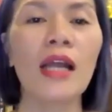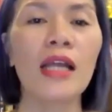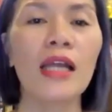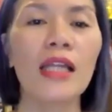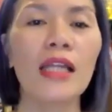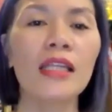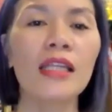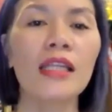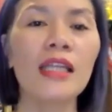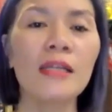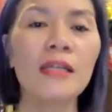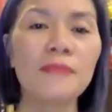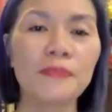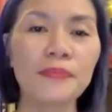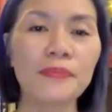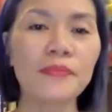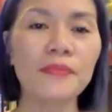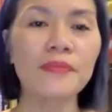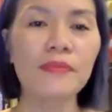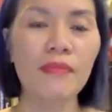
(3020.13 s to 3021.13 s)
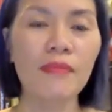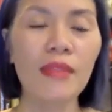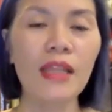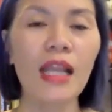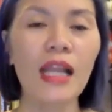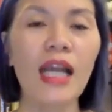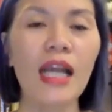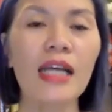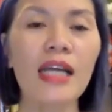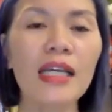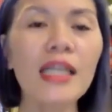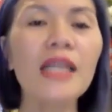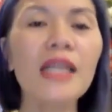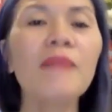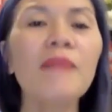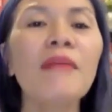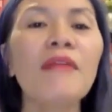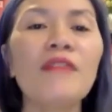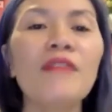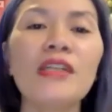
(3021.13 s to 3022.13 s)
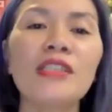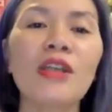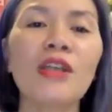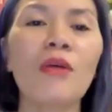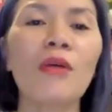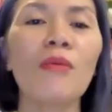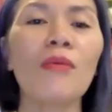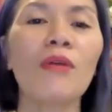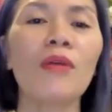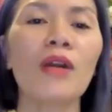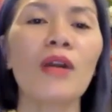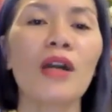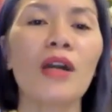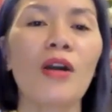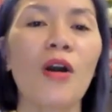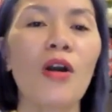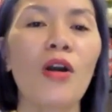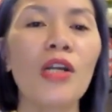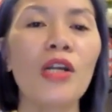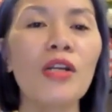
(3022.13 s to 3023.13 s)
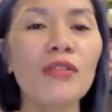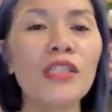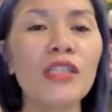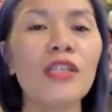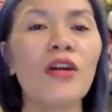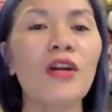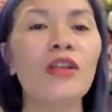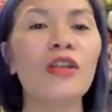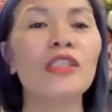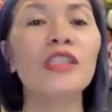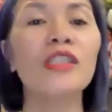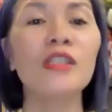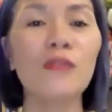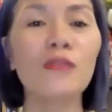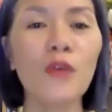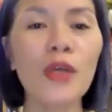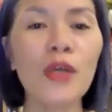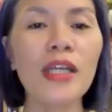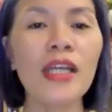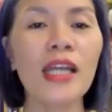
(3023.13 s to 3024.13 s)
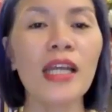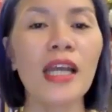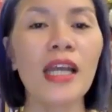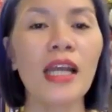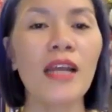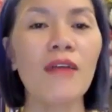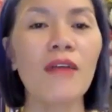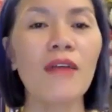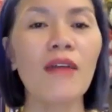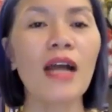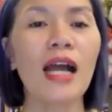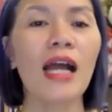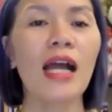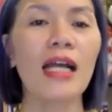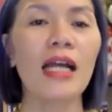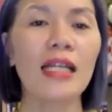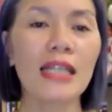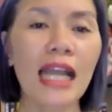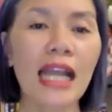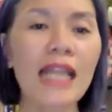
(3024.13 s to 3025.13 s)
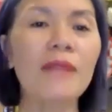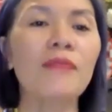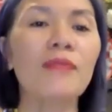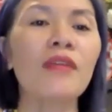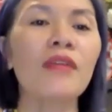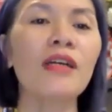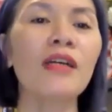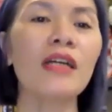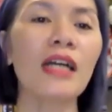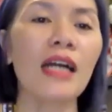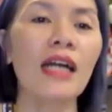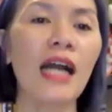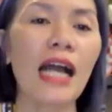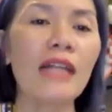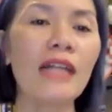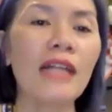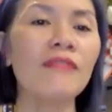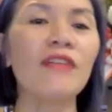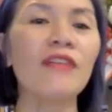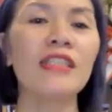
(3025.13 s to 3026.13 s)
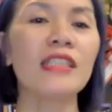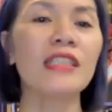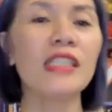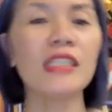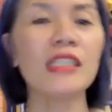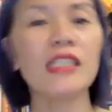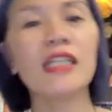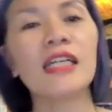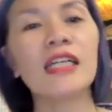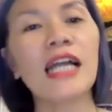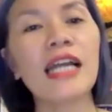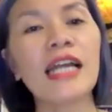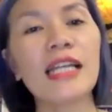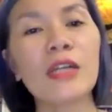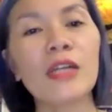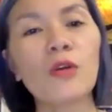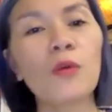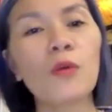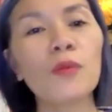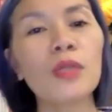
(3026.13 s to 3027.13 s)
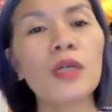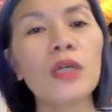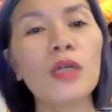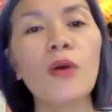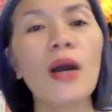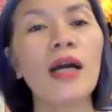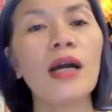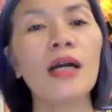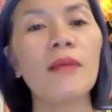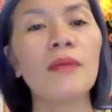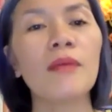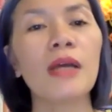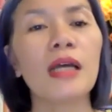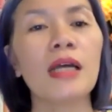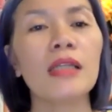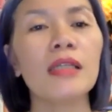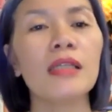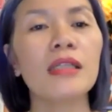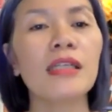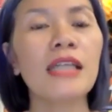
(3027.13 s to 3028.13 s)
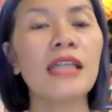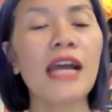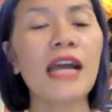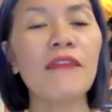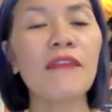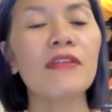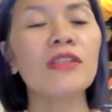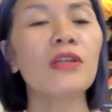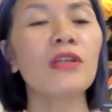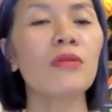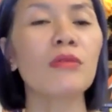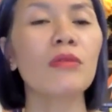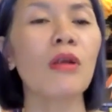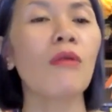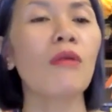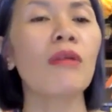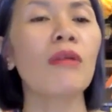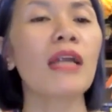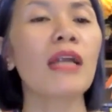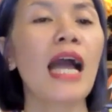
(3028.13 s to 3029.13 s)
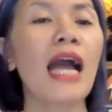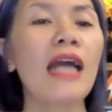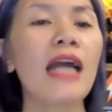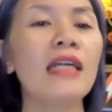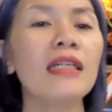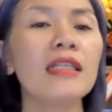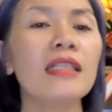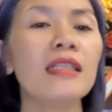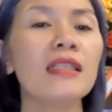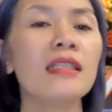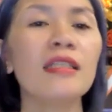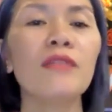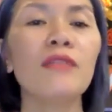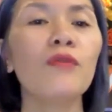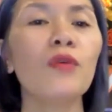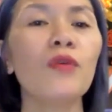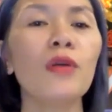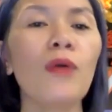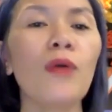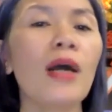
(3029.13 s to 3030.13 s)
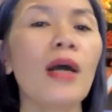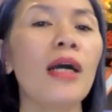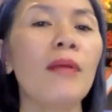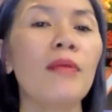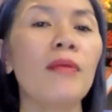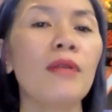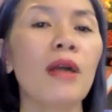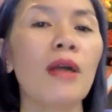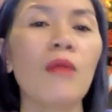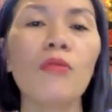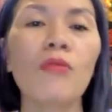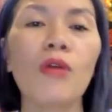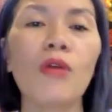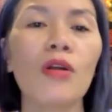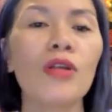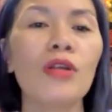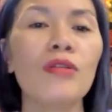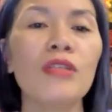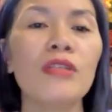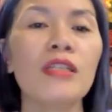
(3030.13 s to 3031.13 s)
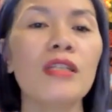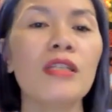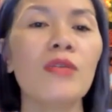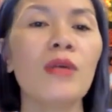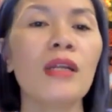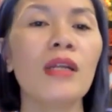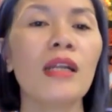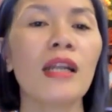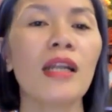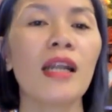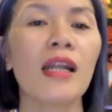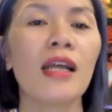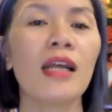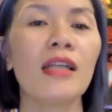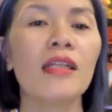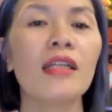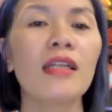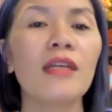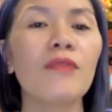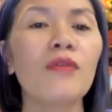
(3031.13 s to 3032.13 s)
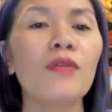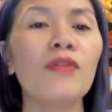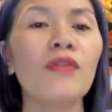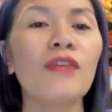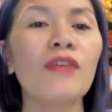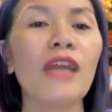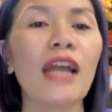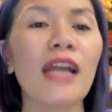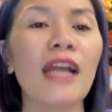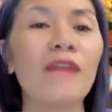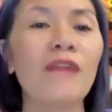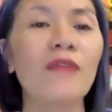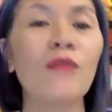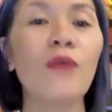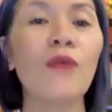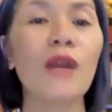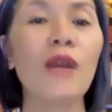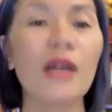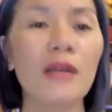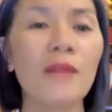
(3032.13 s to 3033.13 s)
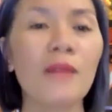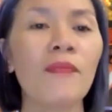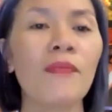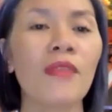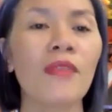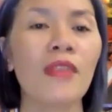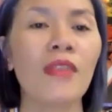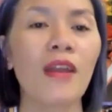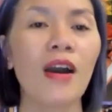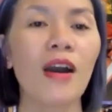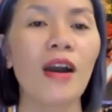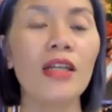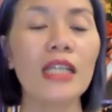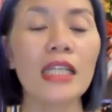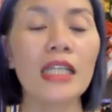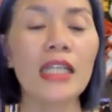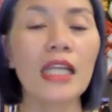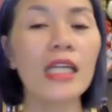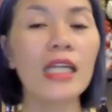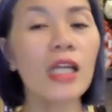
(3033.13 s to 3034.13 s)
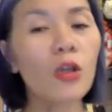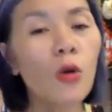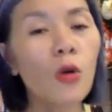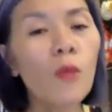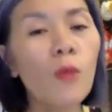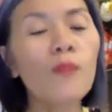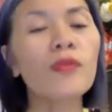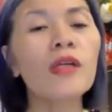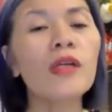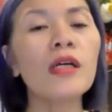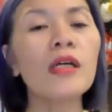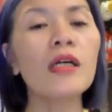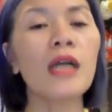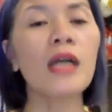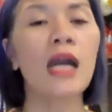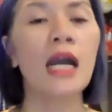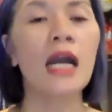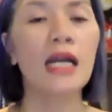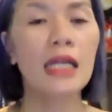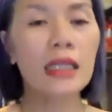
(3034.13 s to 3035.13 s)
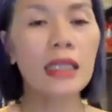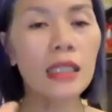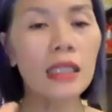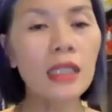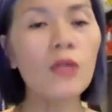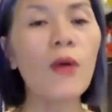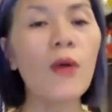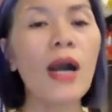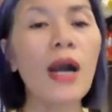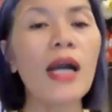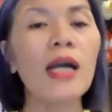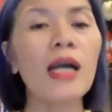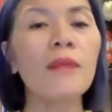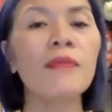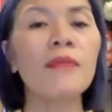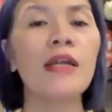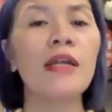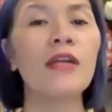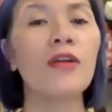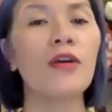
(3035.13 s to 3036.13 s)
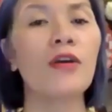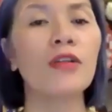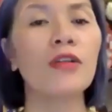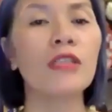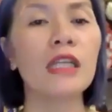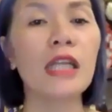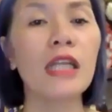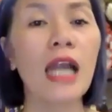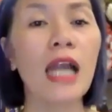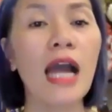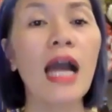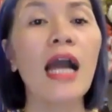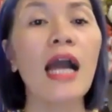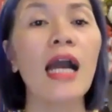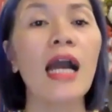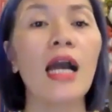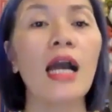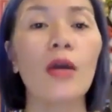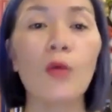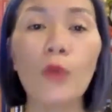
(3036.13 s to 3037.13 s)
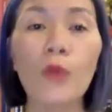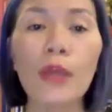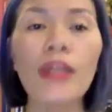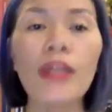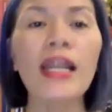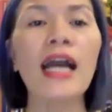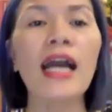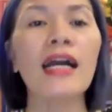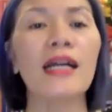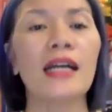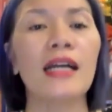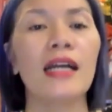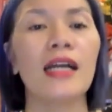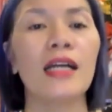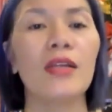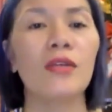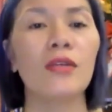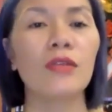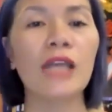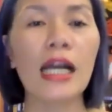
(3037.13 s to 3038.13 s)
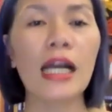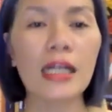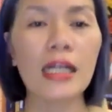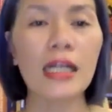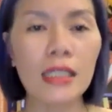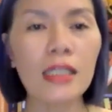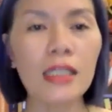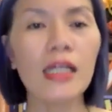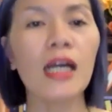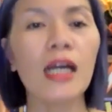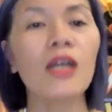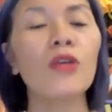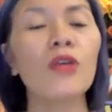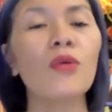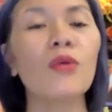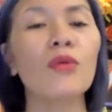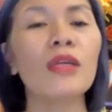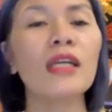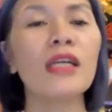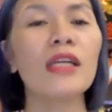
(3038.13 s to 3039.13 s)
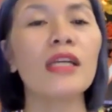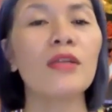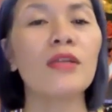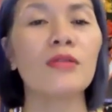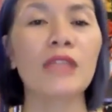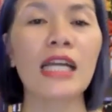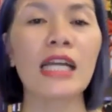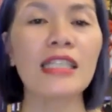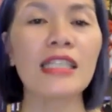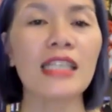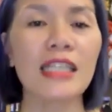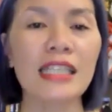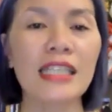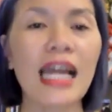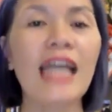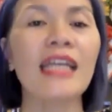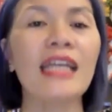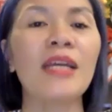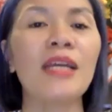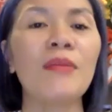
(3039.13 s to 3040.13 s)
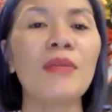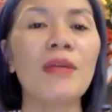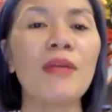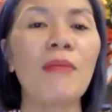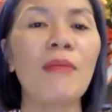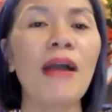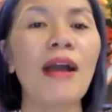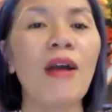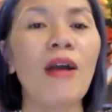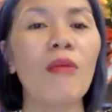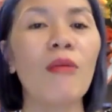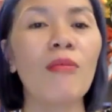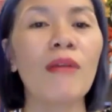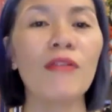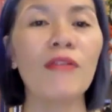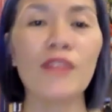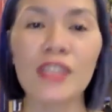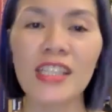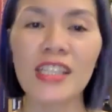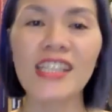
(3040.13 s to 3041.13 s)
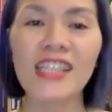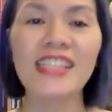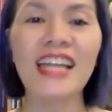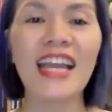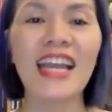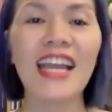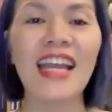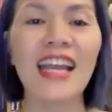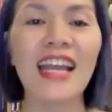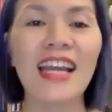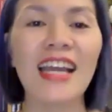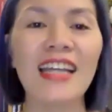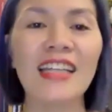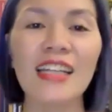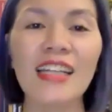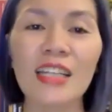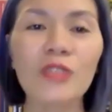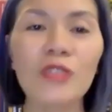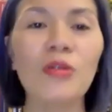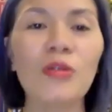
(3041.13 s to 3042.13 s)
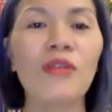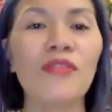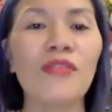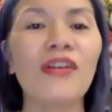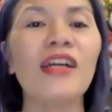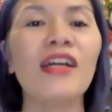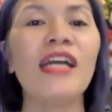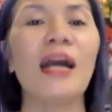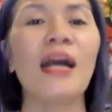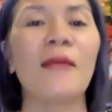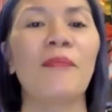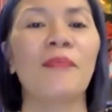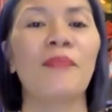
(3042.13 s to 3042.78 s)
Thế thì khi mà vợ chồng có điều gì đó chưa vui, đúng không ạ? Ngay lập tức anh và chị nhớ ngay đến cụm từ hòa hợp. Tự nhiên hai vợ chồng đọc là hai người tự nhiên vui hòa hợp, không có điều gì luôn. Rất là vui vẻ, hạnh phúc hòa hợp. À, thế nên cái cụm từ, cái từ hòa hợp này nó rất là quyền năng. Chúng ta cứ ứng dụng đi, chúng ta sẽ trải nghiệm được bài học mà Phương chia sẻ. Rất là tuyệt vời ạ.